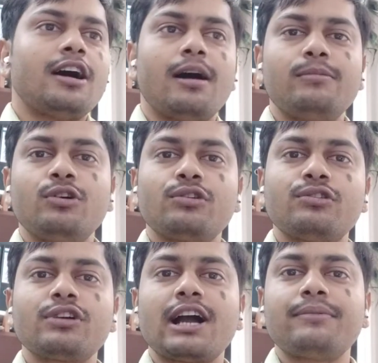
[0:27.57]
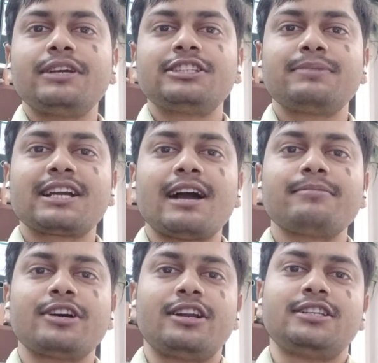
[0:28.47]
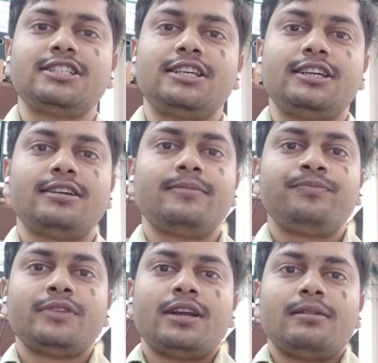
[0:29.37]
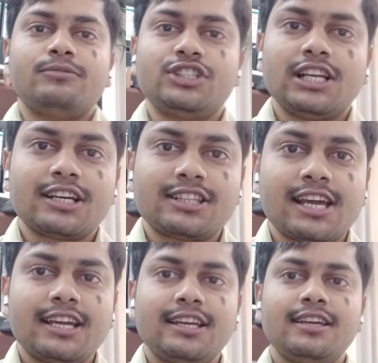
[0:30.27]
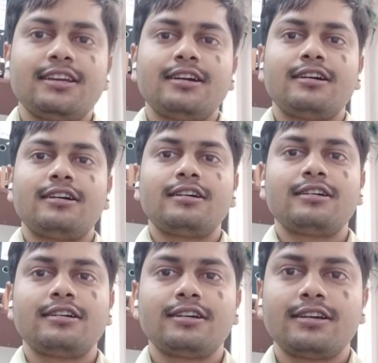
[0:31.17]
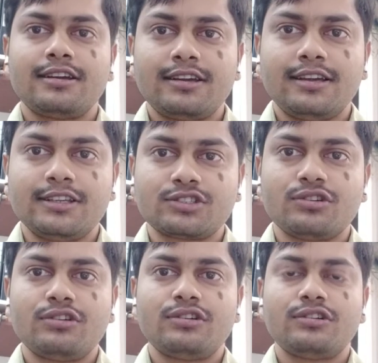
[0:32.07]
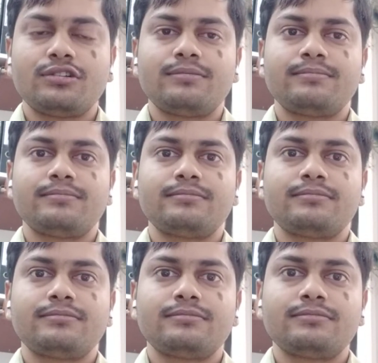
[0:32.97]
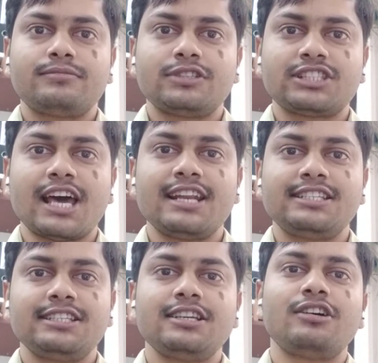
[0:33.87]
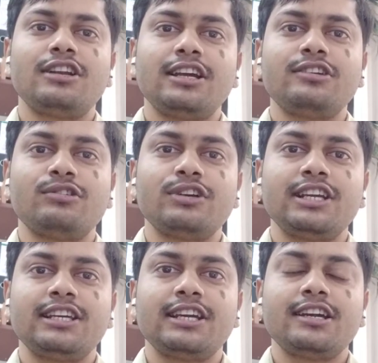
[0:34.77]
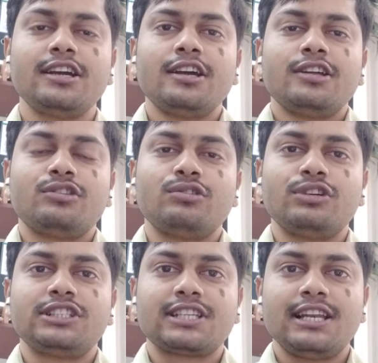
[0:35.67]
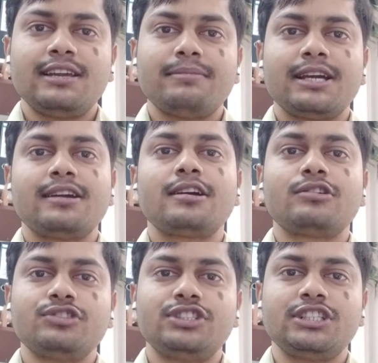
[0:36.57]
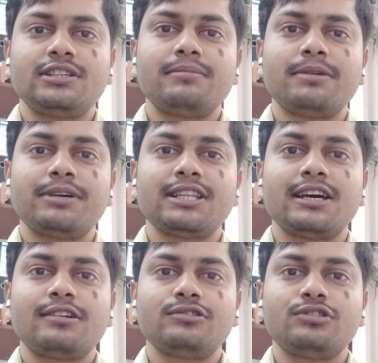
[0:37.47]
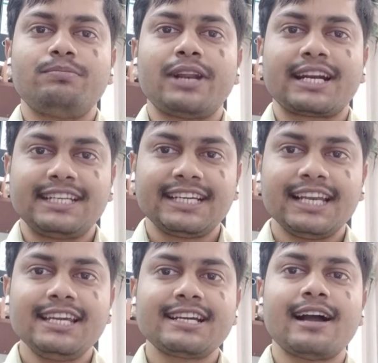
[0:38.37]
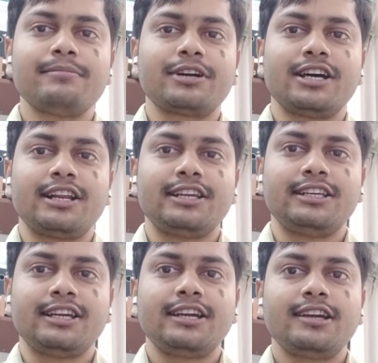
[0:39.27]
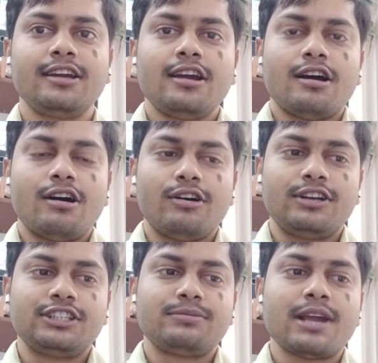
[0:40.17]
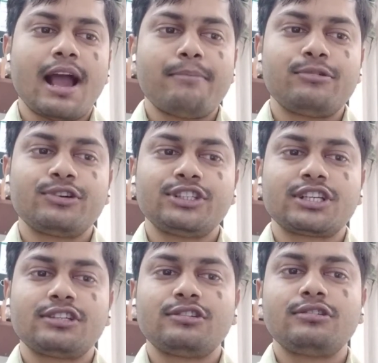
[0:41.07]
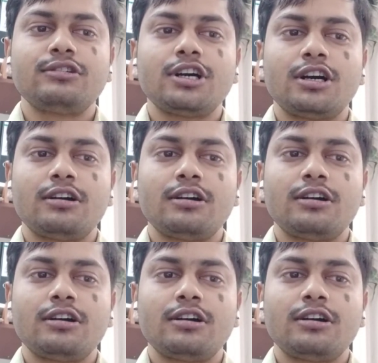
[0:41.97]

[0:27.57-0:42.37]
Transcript: हम लोग को काफ़ी इस पर काम करना चाहिए मुझे लगता है कि uh, इसको सारी चीज़ें ऑनलाइन हो रही है तो इसके लिए मैं कुछ चीज़ें मैं बता रहा हूँ जो प्रैक्टिकली काम कर रही है और इसमें आप लोग इसके थ्रू